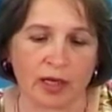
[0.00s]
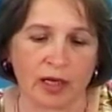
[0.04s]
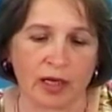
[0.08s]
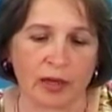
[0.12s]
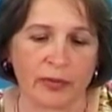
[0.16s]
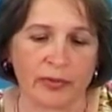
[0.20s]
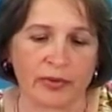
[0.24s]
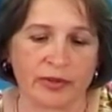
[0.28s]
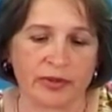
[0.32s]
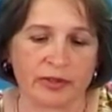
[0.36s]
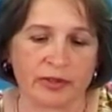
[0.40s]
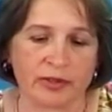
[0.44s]

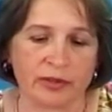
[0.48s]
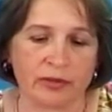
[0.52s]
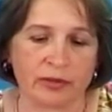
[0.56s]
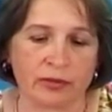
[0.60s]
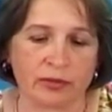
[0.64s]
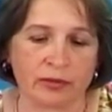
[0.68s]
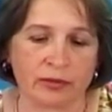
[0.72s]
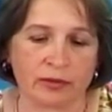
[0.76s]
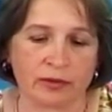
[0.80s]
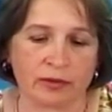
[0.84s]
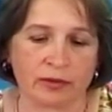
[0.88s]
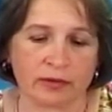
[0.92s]

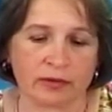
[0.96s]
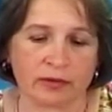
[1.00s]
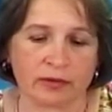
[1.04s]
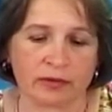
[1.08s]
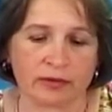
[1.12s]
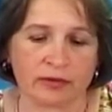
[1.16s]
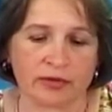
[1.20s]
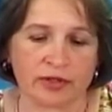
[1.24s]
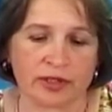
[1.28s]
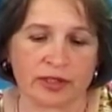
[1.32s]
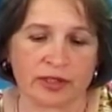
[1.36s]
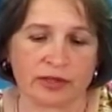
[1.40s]
определен
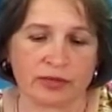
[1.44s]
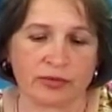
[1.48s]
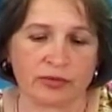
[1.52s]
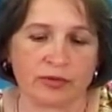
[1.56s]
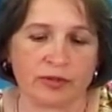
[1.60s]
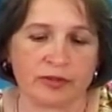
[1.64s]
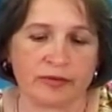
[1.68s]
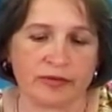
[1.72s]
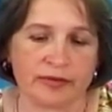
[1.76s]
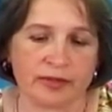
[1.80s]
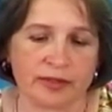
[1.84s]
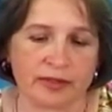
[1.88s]
э, частью
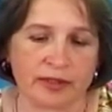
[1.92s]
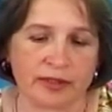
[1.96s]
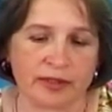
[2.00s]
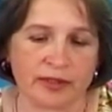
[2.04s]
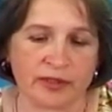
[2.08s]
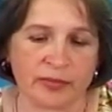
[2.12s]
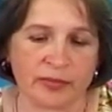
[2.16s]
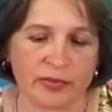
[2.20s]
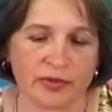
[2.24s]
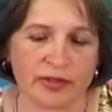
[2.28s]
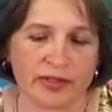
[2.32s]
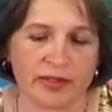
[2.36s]
9
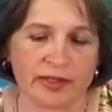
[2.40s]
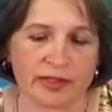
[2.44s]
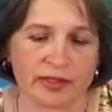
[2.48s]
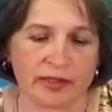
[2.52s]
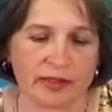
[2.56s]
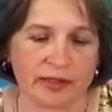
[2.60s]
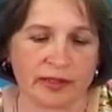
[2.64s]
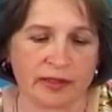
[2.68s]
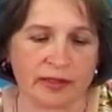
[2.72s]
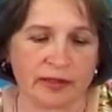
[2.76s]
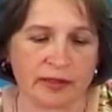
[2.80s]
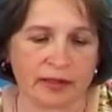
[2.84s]
статьи
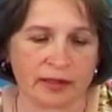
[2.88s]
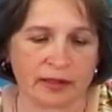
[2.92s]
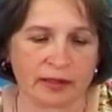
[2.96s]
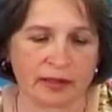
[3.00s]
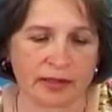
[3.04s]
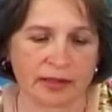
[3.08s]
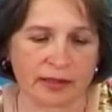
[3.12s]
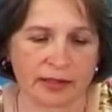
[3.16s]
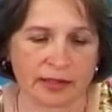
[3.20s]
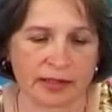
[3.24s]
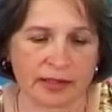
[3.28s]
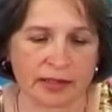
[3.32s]
51
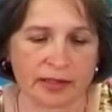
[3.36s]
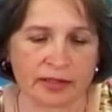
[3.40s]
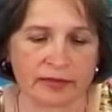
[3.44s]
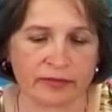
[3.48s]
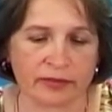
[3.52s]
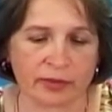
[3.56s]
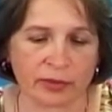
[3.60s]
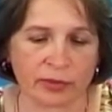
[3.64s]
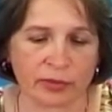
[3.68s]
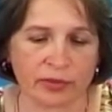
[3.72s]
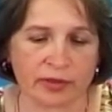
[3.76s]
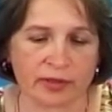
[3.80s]

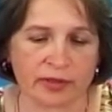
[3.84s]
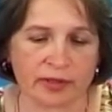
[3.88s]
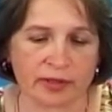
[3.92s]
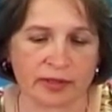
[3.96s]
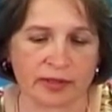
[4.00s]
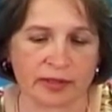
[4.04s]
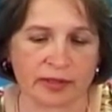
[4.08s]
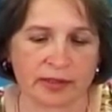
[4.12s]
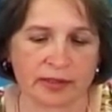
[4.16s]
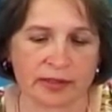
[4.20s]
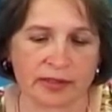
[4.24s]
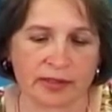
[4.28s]
Градостроительного кодекса
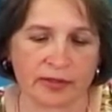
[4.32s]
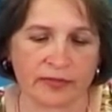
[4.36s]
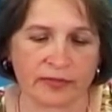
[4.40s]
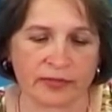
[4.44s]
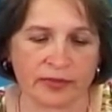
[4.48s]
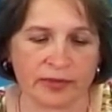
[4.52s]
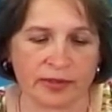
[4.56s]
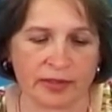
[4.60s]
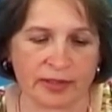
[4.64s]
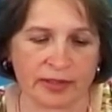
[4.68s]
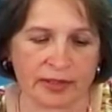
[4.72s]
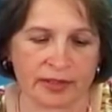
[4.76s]
Российской
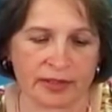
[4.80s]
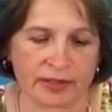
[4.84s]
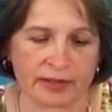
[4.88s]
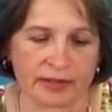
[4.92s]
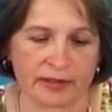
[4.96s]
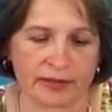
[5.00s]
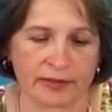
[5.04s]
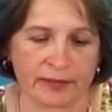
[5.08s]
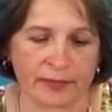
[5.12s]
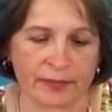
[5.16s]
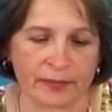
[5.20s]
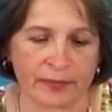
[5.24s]

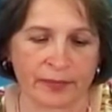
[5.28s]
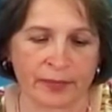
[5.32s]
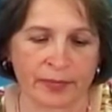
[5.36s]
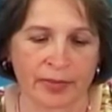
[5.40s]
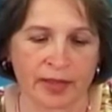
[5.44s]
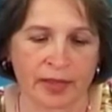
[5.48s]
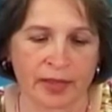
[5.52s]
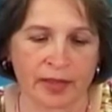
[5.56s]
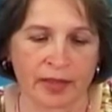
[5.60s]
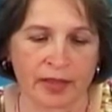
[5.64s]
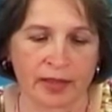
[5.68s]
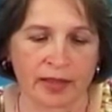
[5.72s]
Федерации.
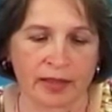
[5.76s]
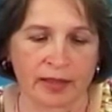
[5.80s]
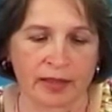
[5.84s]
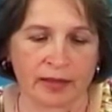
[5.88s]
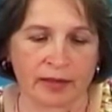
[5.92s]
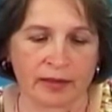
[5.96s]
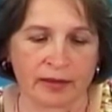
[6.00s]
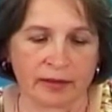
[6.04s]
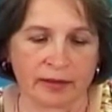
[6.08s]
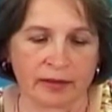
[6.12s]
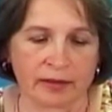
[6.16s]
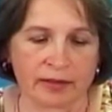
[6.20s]

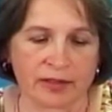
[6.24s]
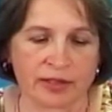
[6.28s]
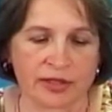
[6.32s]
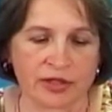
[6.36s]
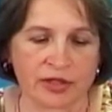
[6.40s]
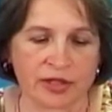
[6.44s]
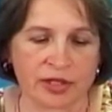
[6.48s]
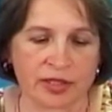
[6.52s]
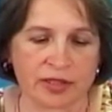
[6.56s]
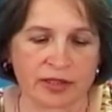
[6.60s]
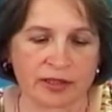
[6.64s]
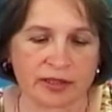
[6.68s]
И
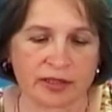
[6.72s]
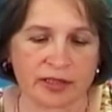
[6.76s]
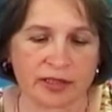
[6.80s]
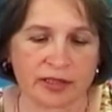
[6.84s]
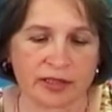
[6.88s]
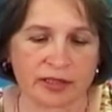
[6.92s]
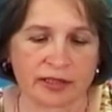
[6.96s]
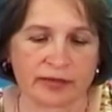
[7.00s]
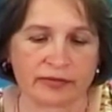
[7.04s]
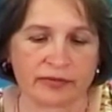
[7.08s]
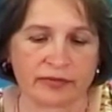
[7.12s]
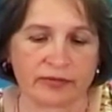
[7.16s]
разрешение
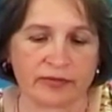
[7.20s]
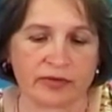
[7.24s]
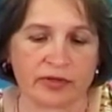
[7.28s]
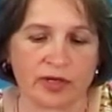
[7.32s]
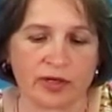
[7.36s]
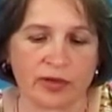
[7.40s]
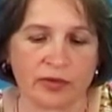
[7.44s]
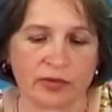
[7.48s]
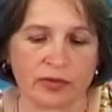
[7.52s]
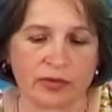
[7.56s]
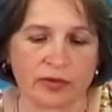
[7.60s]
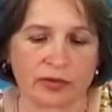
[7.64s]
строительства
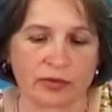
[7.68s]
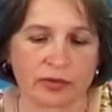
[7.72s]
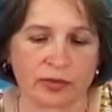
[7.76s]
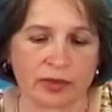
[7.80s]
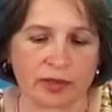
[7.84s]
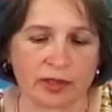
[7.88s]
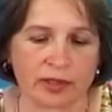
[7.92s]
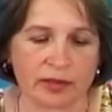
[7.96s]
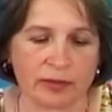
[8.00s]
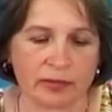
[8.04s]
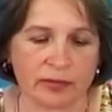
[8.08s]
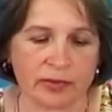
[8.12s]
выдается
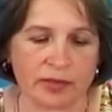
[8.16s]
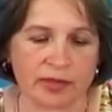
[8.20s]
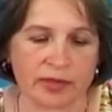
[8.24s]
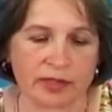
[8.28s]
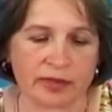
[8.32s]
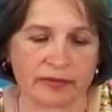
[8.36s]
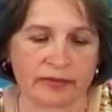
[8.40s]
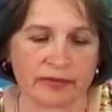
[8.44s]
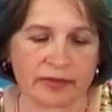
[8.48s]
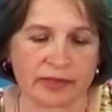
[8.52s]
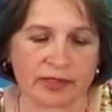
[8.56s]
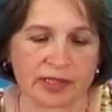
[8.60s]
органам
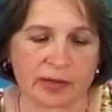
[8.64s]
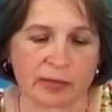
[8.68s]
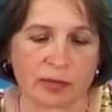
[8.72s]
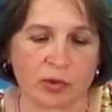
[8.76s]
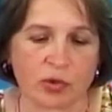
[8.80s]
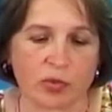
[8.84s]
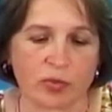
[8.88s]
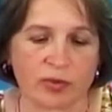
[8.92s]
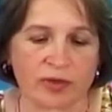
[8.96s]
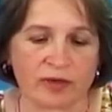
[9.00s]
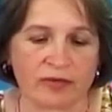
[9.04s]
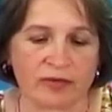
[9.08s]
местного
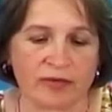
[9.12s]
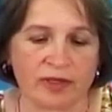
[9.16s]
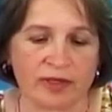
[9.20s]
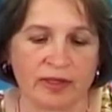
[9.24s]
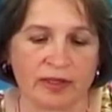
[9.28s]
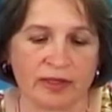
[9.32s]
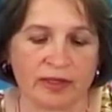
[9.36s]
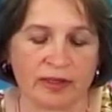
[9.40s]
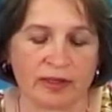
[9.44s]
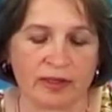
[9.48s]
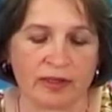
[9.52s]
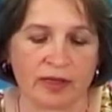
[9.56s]

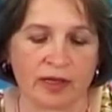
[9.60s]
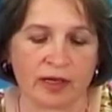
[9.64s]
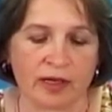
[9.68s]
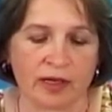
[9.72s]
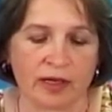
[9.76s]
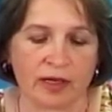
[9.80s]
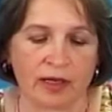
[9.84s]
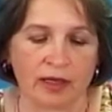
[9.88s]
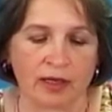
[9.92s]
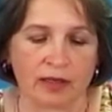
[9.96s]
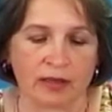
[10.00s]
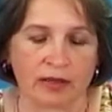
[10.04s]
самоуправления.
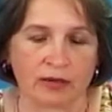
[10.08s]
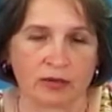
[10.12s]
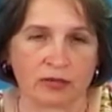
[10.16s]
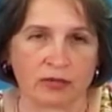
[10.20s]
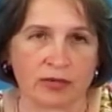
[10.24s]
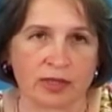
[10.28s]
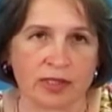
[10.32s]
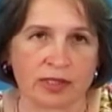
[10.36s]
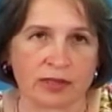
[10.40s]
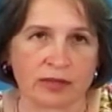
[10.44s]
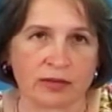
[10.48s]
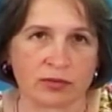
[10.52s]
У
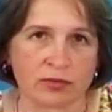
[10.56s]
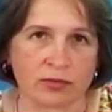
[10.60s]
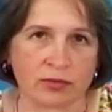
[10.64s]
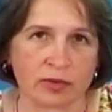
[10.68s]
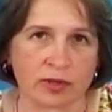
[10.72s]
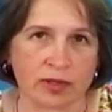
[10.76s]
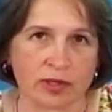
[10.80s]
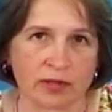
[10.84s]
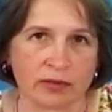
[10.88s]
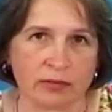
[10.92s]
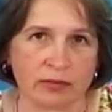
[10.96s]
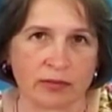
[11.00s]
нас
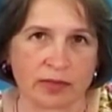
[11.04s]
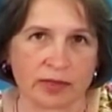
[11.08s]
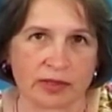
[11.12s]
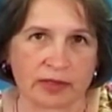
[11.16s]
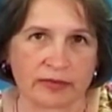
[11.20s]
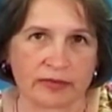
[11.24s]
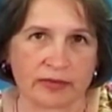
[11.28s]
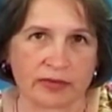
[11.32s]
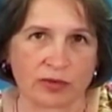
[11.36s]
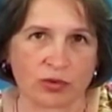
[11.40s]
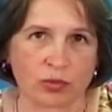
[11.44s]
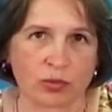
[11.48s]
орган
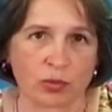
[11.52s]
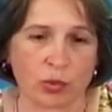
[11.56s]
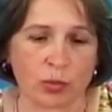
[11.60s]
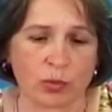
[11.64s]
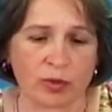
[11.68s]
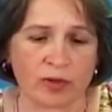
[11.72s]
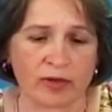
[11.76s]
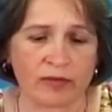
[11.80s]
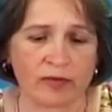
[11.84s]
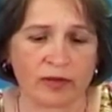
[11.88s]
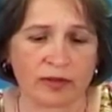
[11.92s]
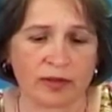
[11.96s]
местного
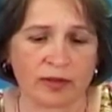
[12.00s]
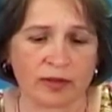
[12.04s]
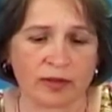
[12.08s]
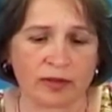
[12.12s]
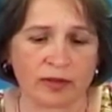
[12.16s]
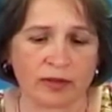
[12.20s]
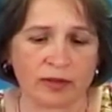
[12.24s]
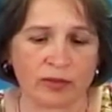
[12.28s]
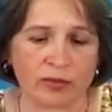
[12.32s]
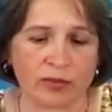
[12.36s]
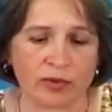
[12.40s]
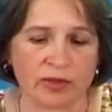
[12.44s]
самоуправления –
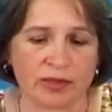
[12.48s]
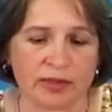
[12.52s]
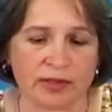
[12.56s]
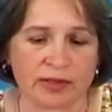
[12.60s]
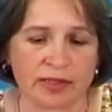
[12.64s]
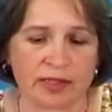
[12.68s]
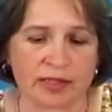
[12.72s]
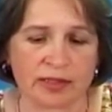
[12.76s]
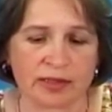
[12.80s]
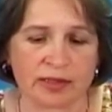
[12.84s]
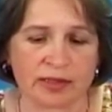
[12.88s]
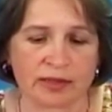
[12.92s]
это
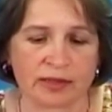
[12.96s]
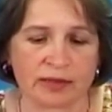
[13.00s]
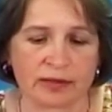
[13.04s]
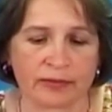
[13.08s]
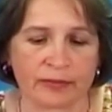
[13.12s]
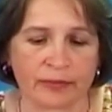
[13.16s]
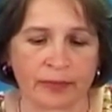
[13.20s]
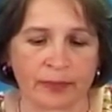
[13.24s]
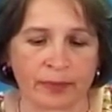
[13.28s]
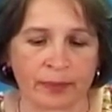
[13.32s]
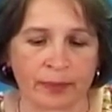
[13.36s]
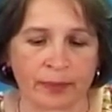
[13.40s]

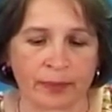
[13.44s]
администрация